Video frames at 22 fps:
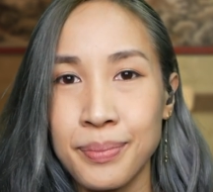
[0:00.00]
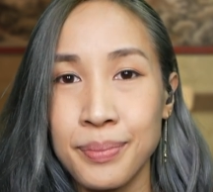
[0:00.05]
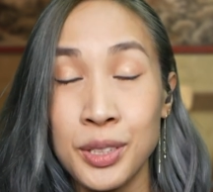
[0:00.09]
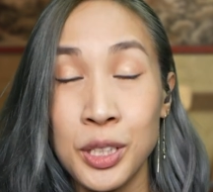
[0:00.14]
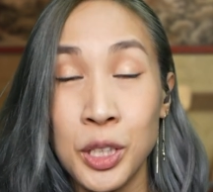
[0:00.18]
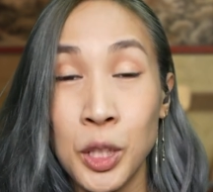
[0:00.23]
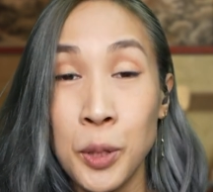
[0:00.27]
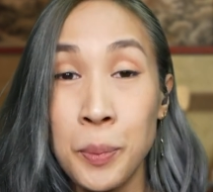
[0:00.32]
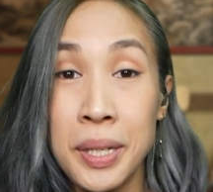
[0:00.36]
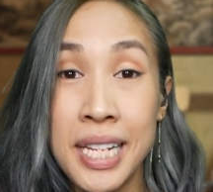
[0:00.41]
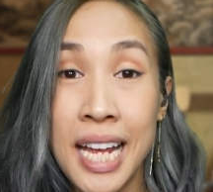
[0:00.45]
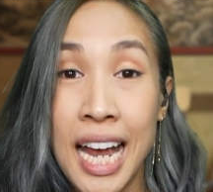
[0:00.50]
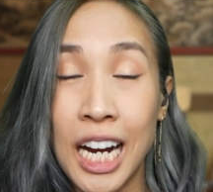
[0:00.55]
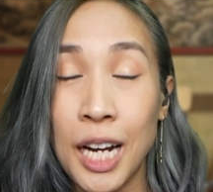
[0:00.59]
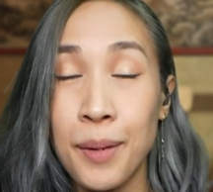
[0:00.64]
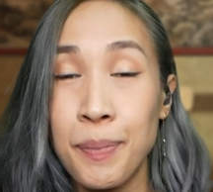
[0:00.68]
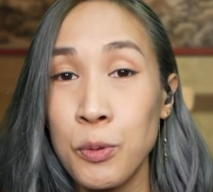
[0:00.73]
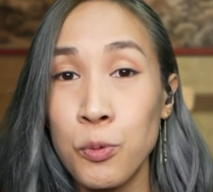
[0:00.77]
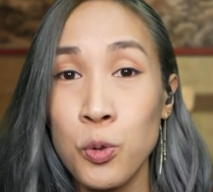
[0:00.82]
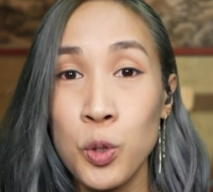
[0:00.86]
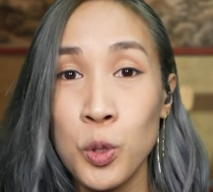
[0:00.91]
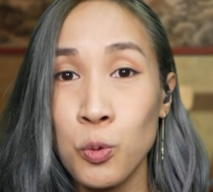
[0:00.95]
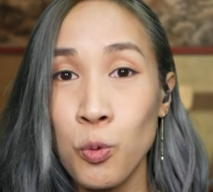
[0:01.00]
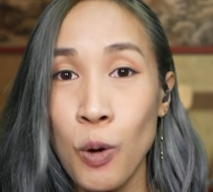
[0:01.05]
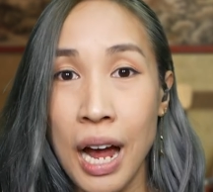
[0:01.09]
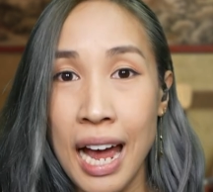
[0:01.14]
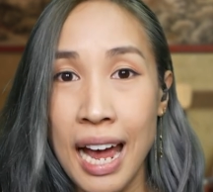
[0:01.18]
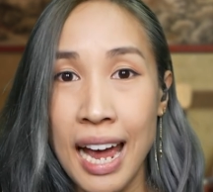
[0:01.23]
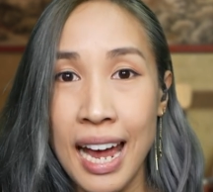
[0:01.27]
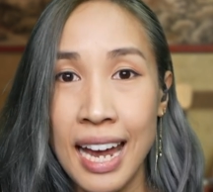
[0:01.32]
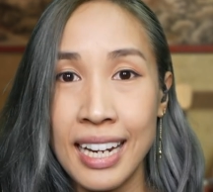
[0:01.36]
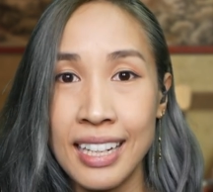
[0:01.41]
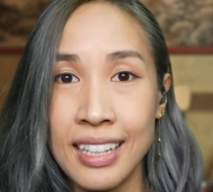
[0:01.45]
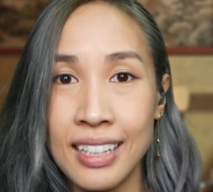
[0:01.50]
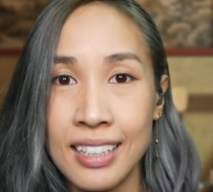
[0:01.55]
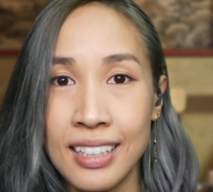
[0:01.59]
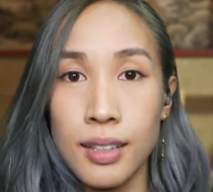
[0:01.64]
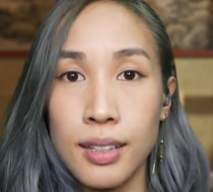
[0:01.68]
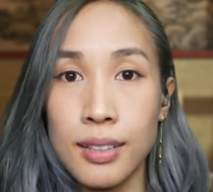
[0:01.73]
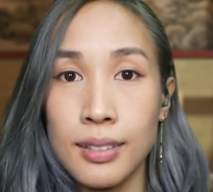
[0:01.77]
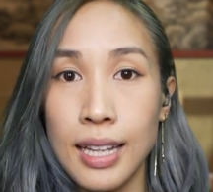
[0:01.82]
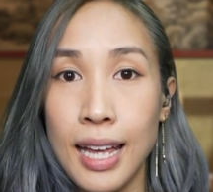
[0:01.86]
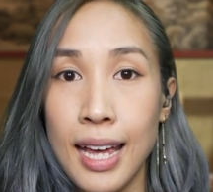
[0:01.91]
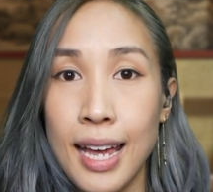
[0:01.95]
ฉันก็ไม่อยากเข้าไปวุ่นวาย
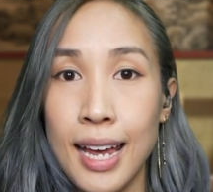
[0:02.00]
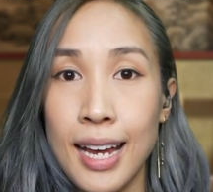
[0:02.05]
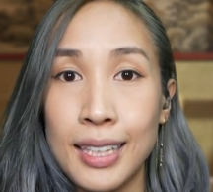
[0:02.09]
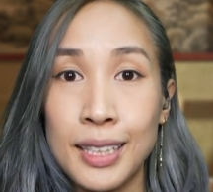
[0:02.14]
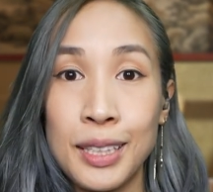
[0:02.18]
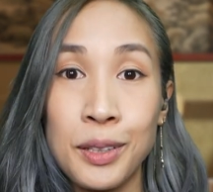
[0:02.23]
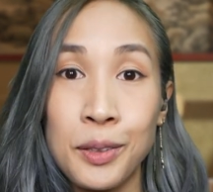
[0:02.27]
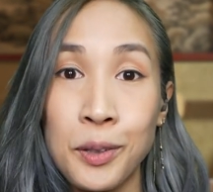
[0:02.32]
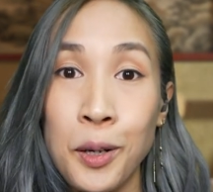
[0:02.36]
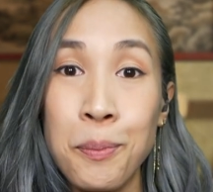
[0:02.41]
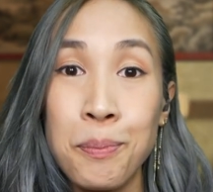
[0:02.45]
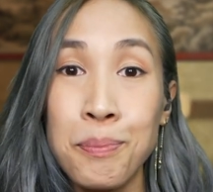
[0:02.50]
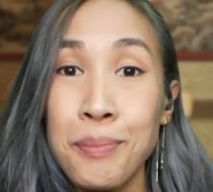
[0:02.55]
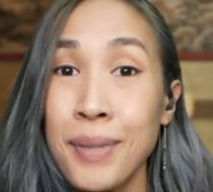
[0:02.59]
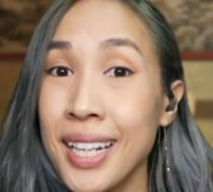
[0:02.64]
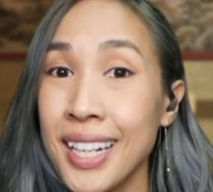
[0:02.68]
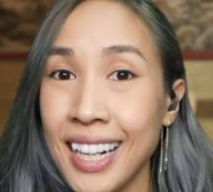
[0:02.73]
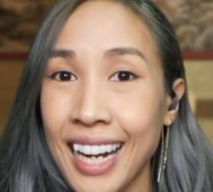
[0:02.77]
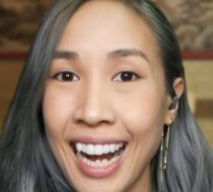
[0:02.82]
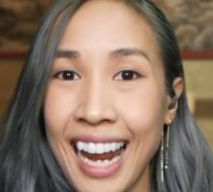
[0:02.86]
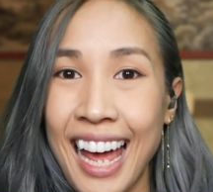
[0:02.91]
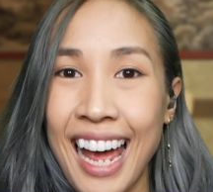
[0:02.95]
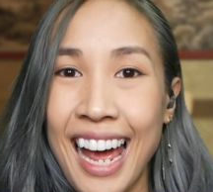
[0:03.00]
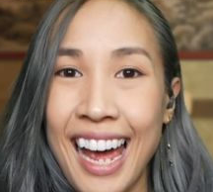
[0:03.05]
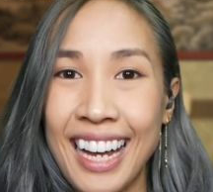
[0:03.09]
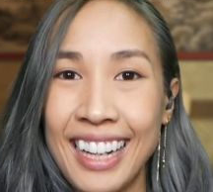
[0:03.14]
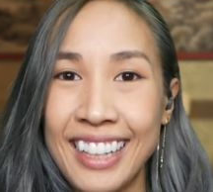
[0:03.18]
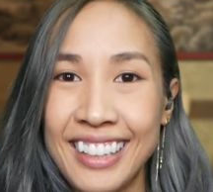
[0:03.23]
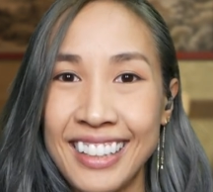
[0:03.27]
แต่ถึงรบไม่ขลาด